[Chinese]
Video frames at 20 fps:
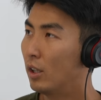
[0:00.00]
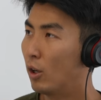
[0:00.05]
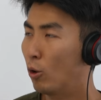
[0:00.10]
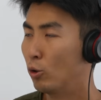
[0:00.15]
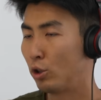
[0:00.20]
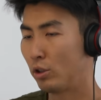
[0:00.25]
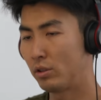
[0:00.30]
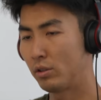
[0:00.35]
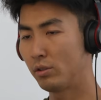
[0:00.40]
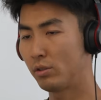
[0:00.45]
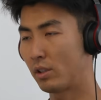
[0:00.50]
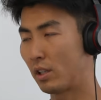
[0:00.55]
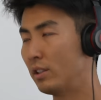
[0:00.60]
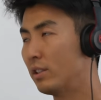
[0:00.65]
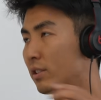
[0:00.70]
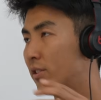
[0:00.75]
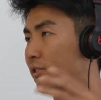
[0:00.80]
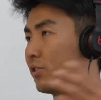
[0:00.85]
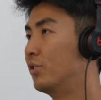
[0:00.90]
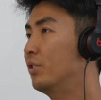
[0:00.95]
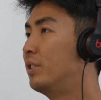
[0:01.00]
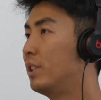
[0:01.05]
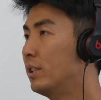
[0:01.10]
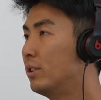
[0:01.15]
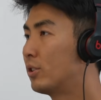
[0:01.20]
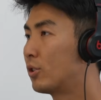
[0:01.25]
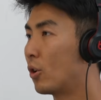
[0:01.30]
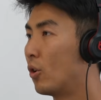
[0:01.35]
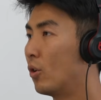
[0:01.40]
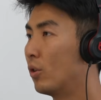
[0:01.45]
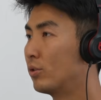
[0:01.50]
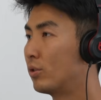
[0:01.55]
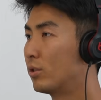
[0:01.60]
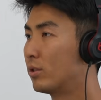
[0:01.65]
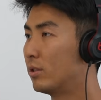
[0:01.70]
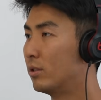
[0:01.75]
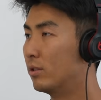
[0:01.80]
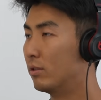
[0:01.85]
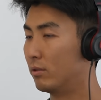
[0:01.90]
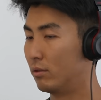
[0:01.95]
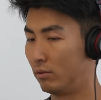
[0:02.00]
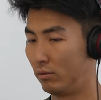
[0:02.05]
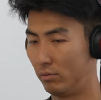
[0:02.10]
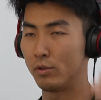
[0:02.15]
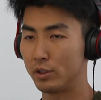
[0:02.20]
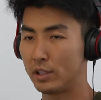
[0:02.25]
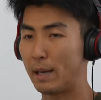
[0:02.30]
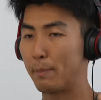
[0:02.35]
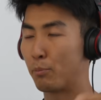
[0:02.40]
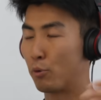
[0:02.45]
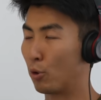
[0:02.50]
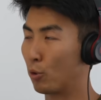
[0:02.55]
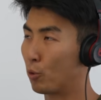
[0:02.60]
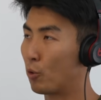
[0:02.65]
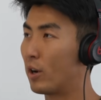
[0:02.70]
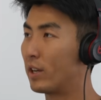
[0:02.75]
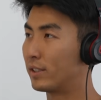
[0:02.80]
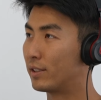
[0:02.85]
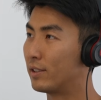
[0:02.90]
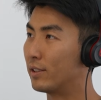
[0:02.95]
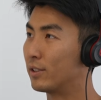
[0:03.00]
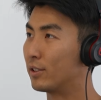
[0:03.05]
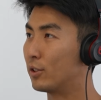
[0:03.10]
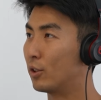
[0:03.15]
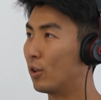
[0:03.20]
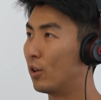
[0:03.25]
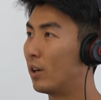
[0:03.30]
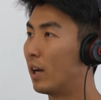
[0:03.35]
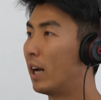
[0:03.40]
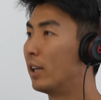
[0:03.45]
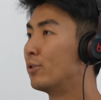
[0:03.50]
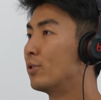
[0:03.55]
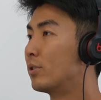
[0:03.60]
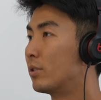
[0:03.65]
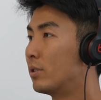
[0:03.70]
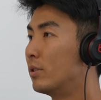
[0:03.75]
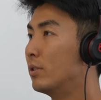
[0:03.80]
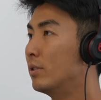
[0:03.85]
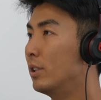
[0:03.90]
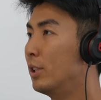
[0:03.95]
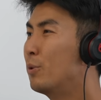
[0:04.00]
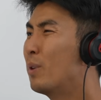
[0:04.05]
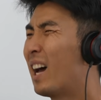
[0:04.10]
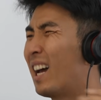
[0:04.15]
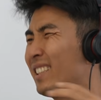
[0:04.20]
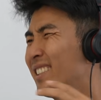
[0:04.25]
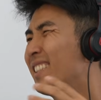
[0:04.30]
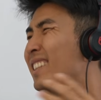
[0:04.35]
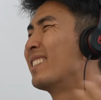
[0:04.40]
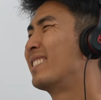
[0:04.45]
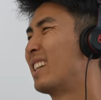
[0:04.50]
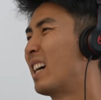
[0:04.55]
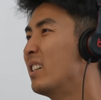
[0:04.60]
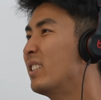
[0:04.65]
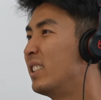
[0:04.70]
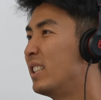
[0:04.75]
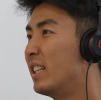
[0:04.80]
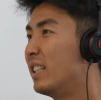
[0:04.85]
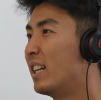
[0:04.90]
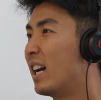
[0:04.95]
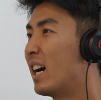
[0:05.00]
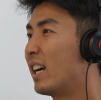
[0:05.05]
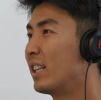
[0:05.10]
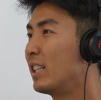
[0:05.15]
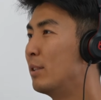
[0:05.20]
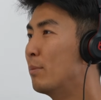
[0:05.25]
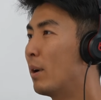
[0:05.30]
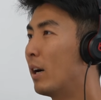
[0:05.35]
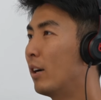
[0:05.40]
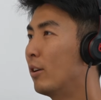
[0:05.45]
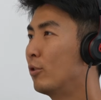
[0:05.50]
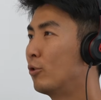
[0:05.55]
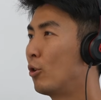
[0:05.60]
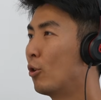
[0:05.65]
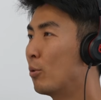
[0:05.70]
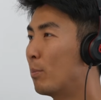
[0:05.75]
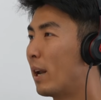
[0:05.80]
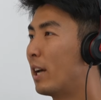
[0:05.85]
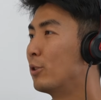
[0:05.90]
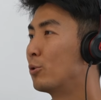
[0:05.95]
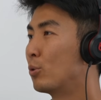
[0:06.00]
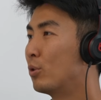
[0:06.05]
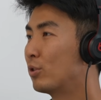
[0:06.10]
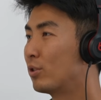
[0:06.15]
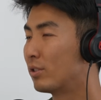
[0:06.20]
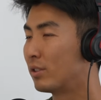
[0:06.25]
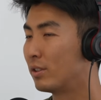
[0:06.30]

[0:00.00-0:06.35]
我觉得就是跟着时间走，就是在 progress 的时候，它就是因为它是一个长期的压力嘛。对，对我们来说，就